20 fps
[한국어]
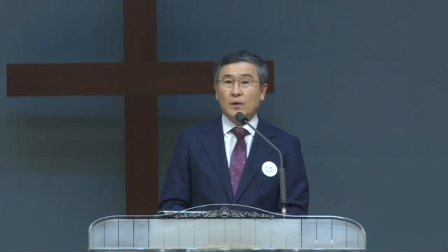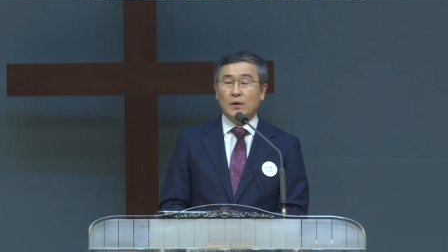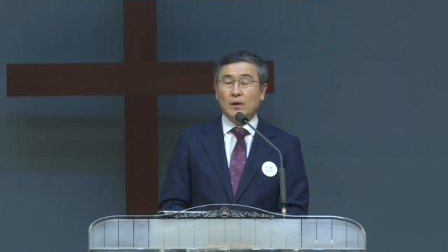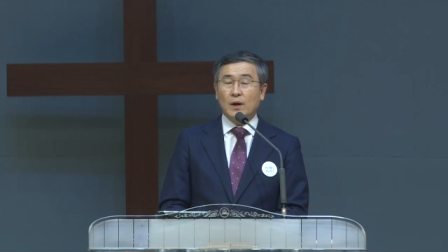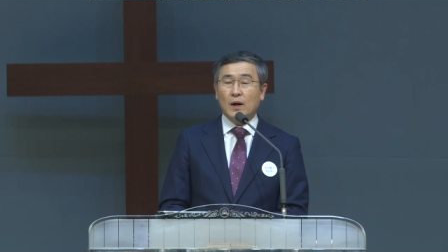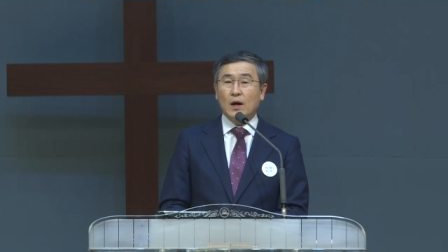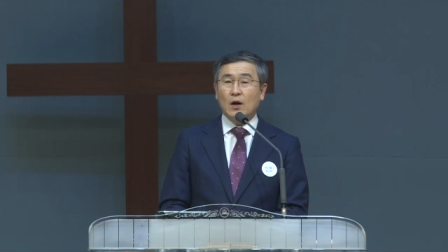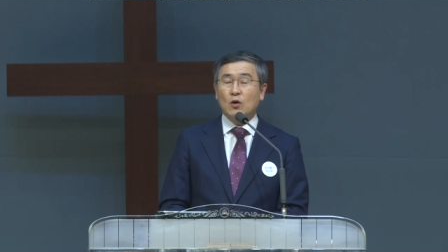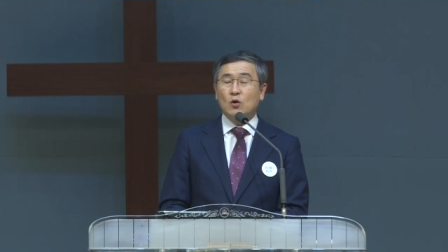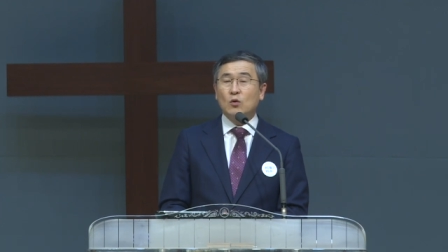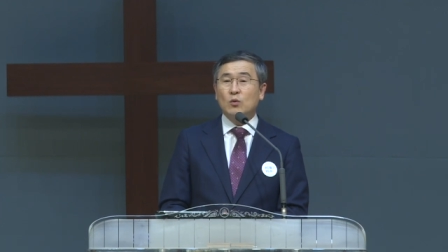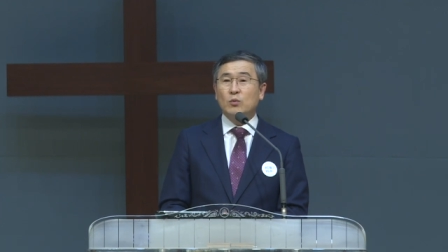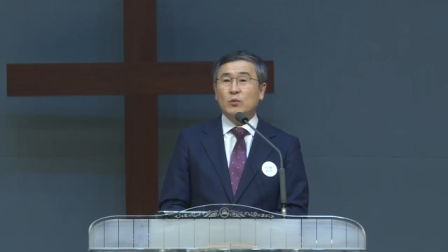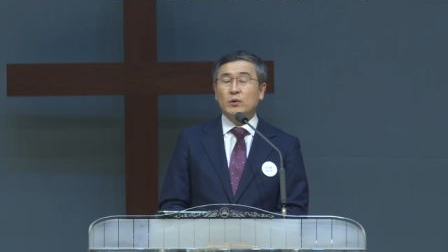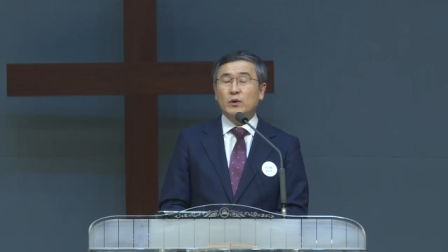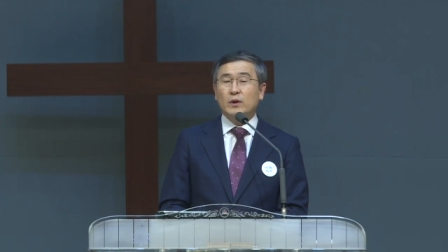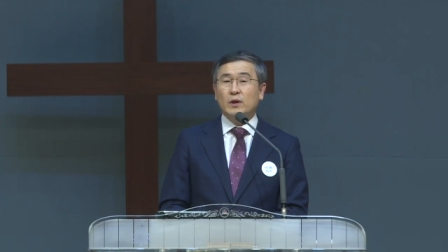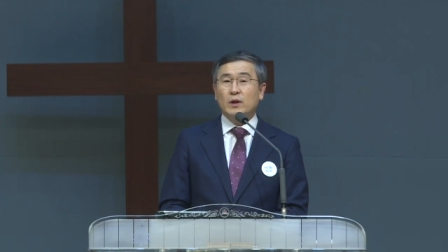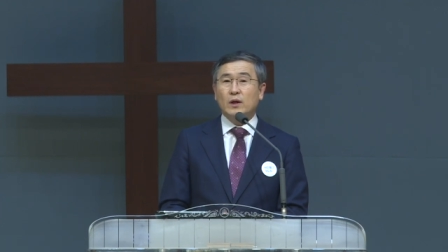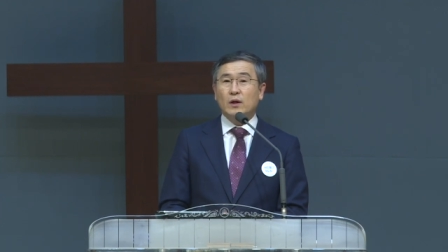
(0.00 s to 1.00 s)
알고
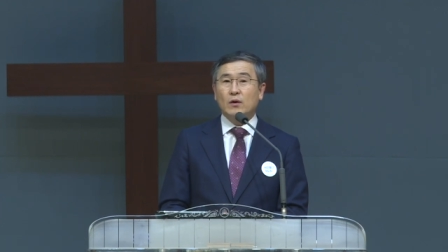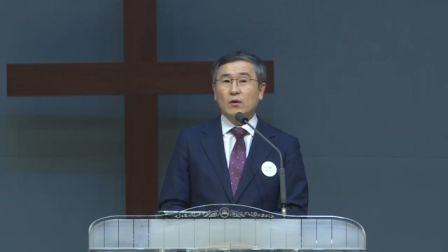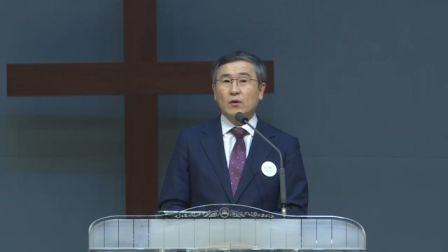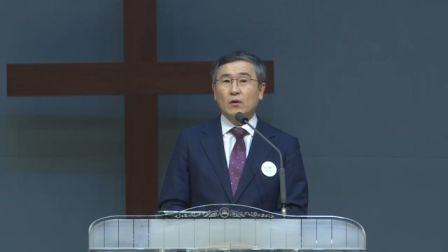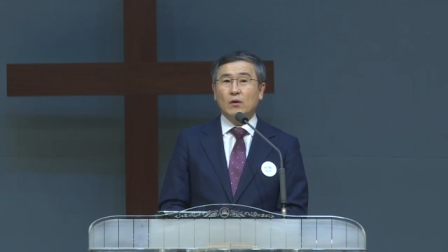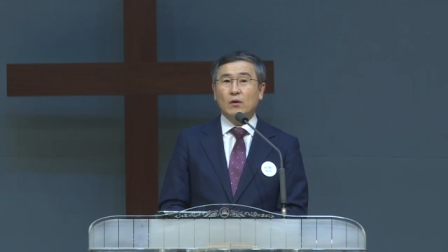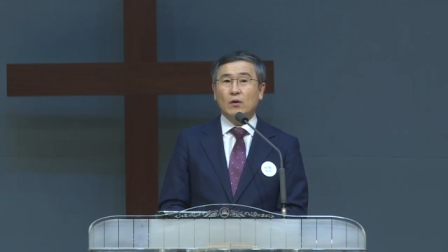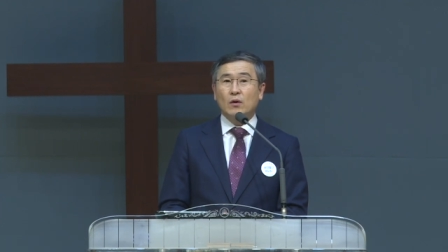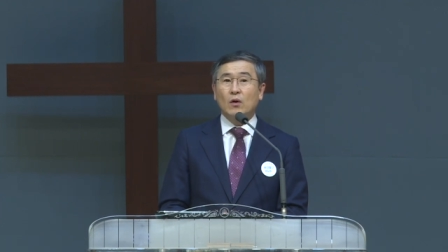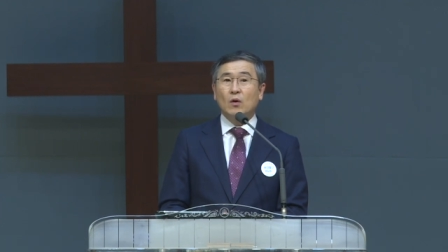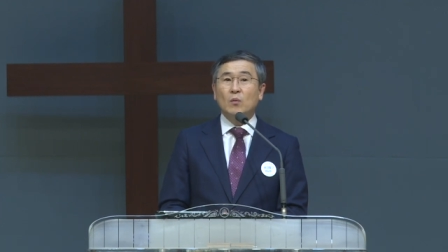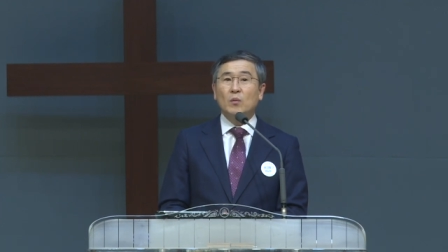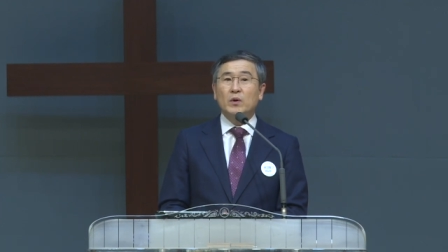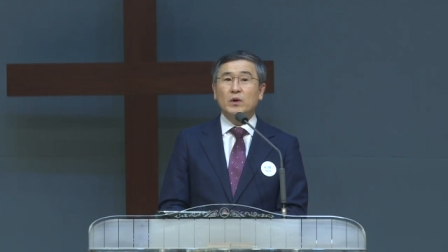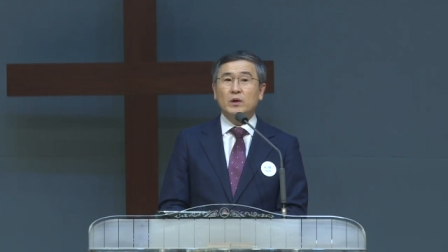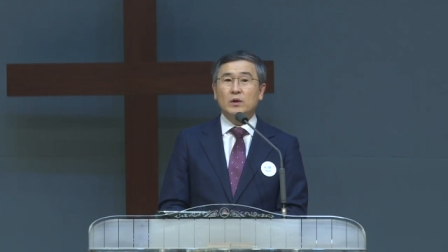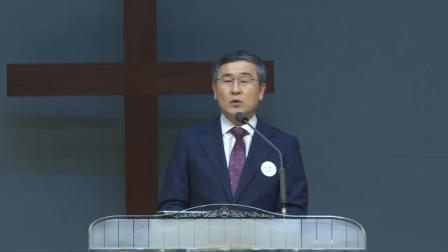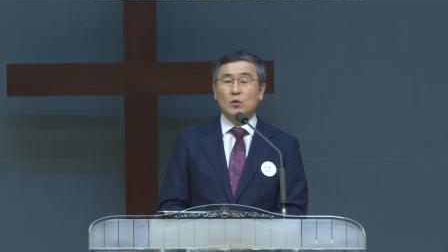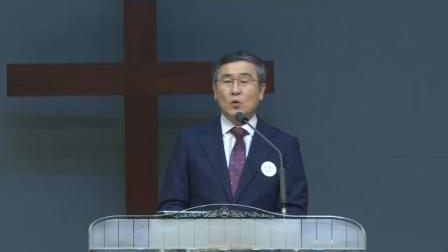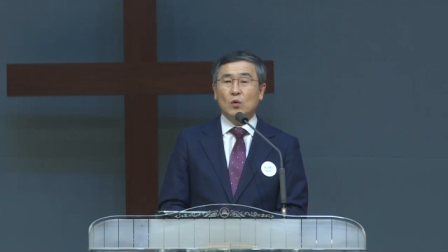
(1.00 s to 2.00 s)
보니까 그
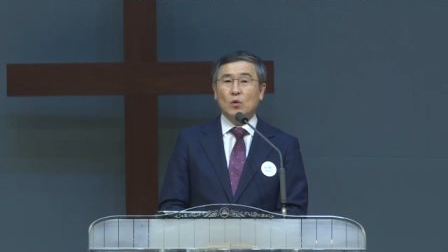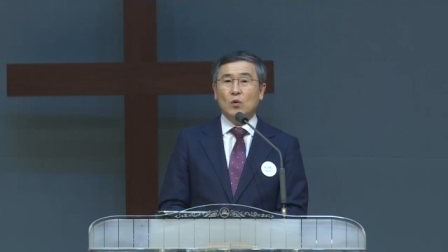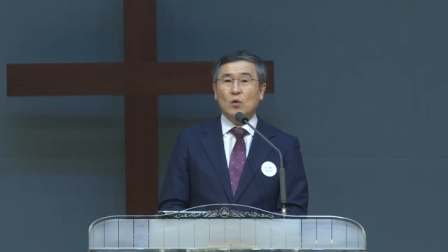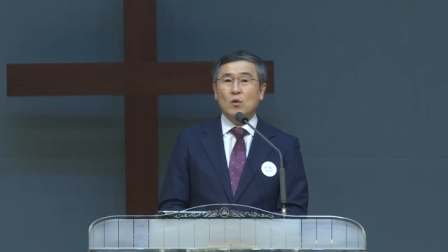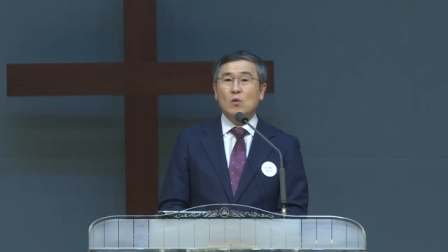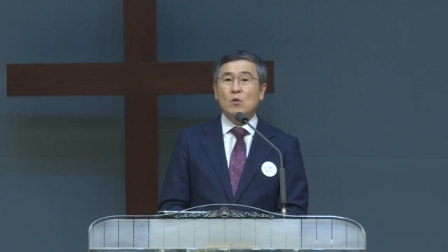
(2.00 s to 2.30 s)
어머니도